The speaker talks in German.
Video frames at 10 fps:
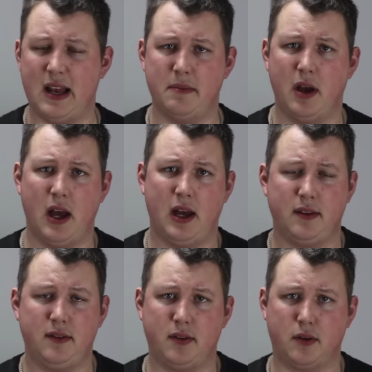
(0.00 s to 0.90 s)
allem
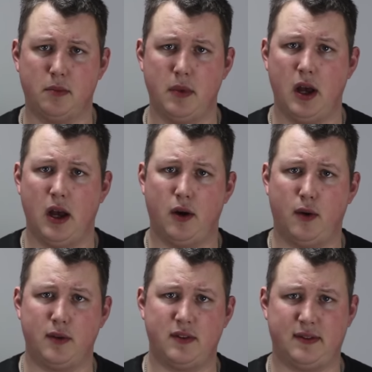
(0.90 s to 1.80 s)
drum
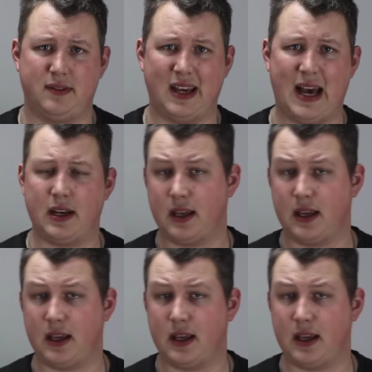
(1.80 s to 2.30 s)
und dran.